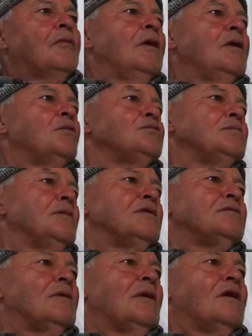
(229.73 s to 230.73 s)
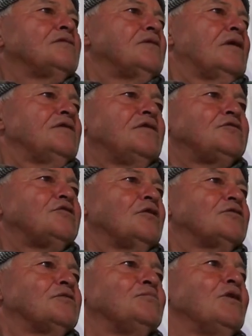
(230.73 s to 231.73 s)
Vallahi o zaman hastanede
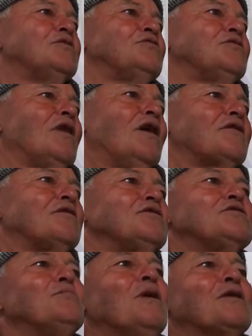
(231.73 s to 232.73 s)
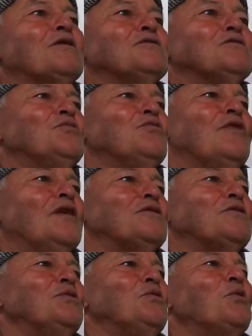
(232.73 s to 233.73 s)
çalıştım. Nasıl arkadaşım arkadaşım
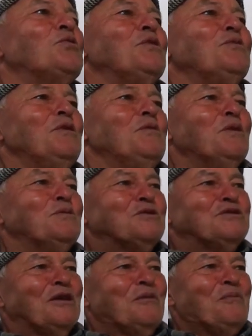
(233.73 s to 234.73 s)
var diyorum yok diyorum bilmem işte.